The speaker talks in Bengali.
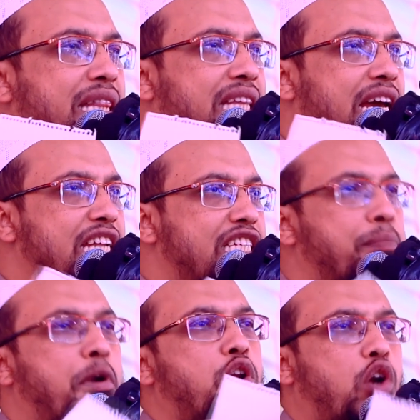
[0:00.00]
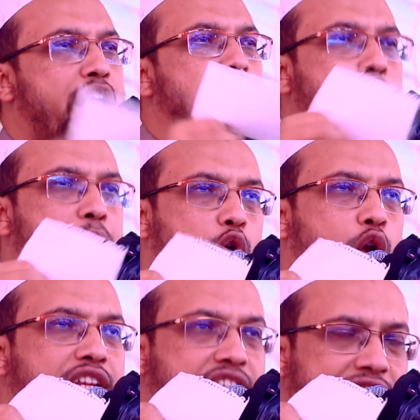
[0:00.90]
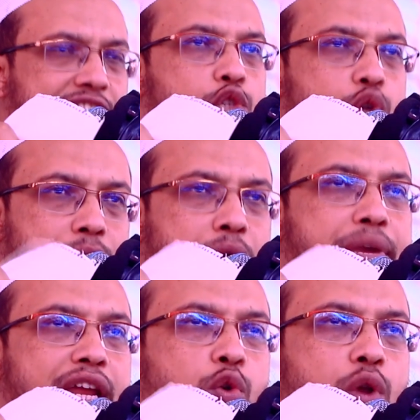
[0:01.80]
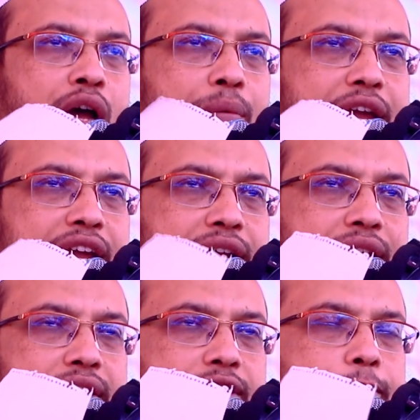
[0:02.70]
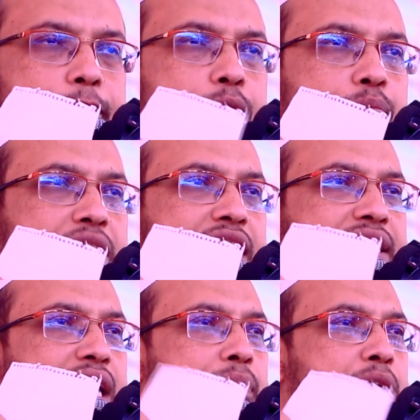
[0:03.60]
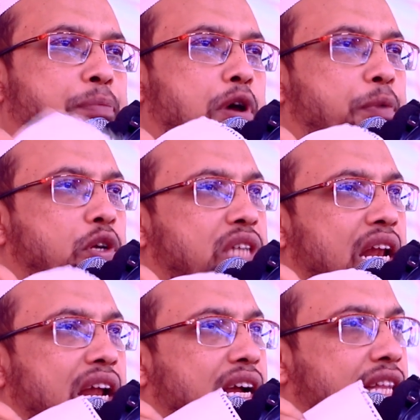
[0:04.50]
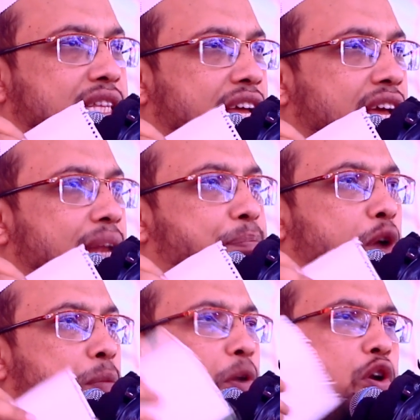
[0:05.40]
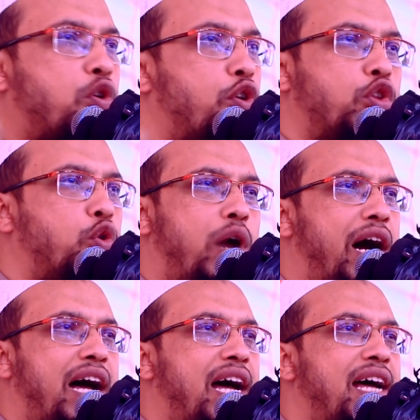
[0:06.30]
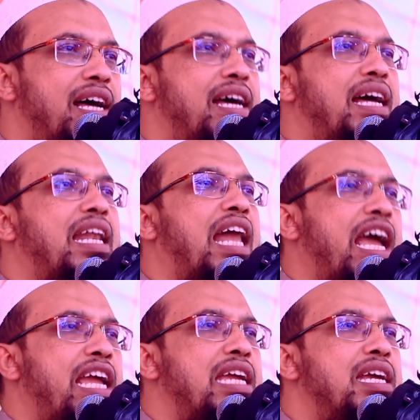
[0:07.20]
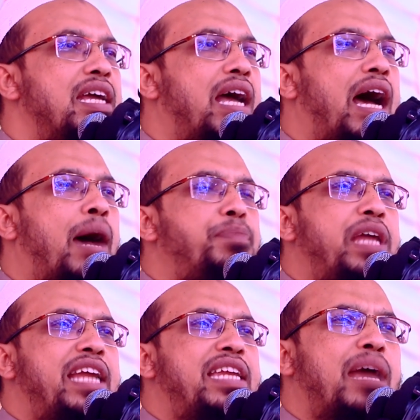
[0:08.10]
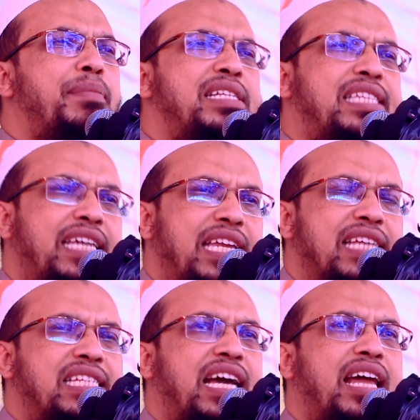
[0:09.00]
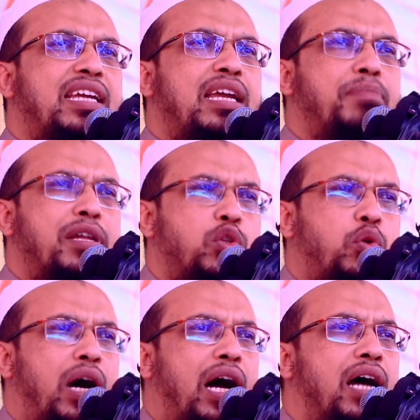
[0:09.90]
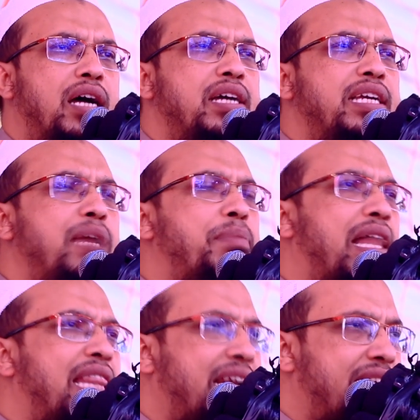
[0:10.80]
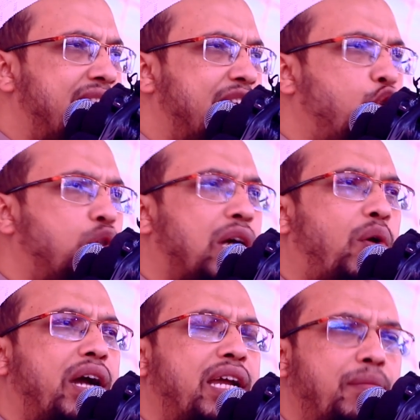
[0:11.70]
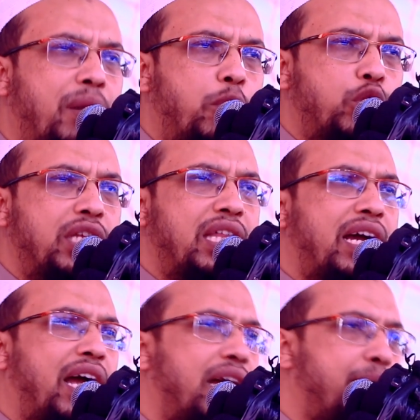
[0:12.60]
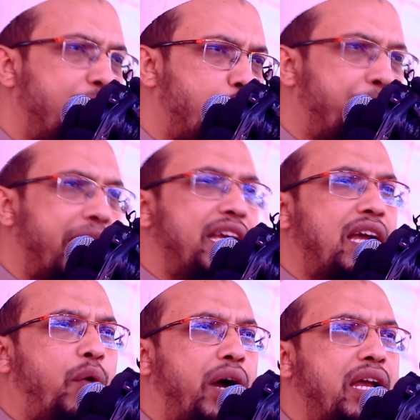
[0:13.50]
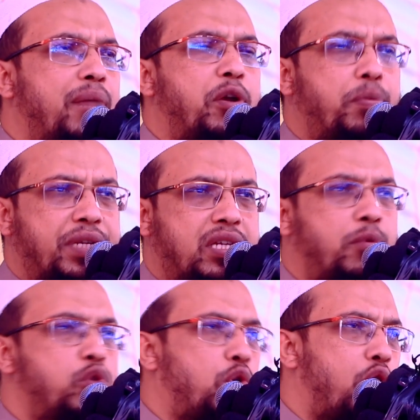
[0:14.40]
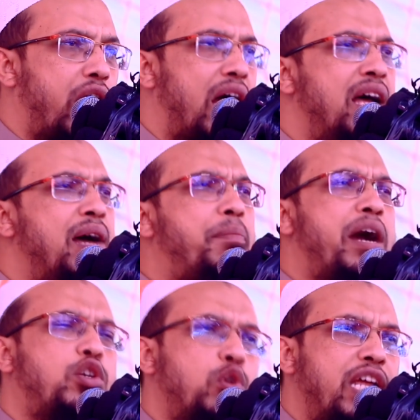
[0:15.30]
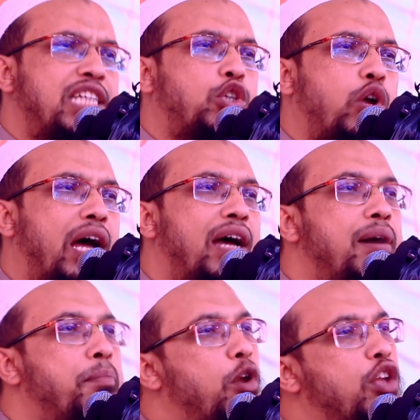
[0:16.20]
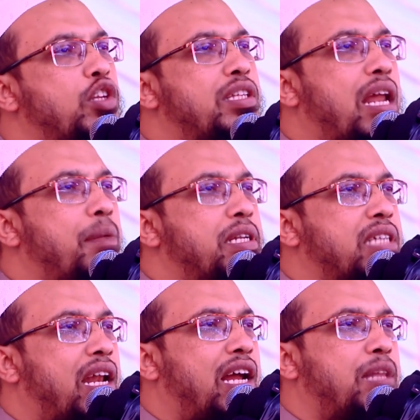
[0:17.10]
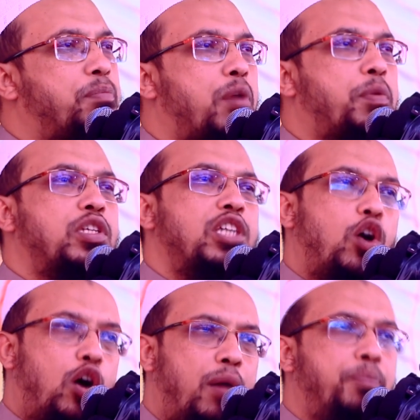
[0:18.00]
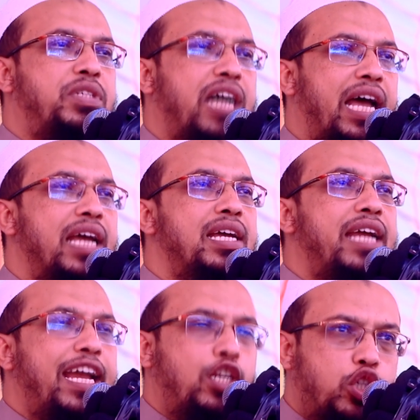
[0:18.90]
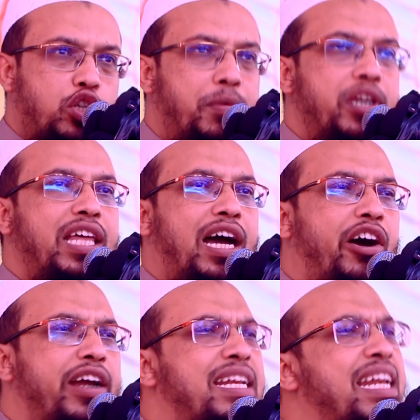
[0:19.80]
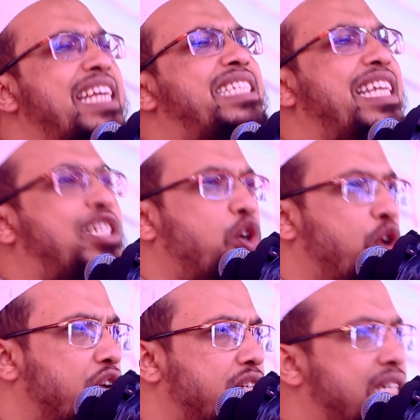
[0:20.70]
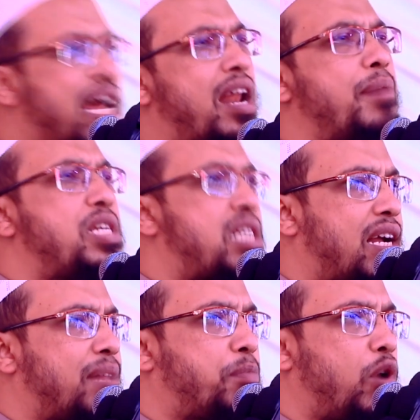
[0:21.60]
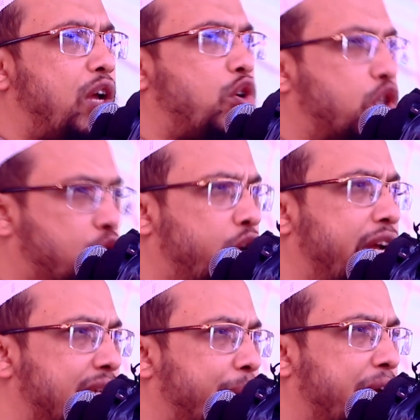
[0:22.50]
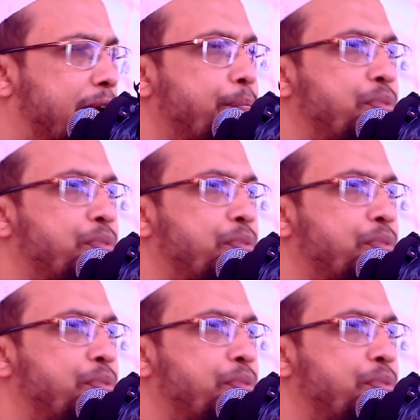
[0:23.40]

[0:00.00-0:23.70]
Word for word: বাদ দেওয়া নিজের মন গড়া নিয়মে করলে সেটা কি সব হবে না গুণা হবে বিদায় তারাবির পরপর চার রাখাতের পরপর কোনো দোয়া নাই আপনি টাইমে জিকির আজকার কিংবা দোয়া কিংবা আল্লাহর কাছে কিছু চাওয়া কিংবা বসে থাকা কিংবা একটু পানি খাওয়া কিংবা একটু পেশাবুজু করা বা একটু রেস্ট করা মূলত তারাবির চার রাখাত পরপর যে অফ যায় একটু সময় দেওয়া হয় এটা রেস্টের জন্য যে টানা বিশ্বাকাত পড়লে কষ্ট হয়ে যাবে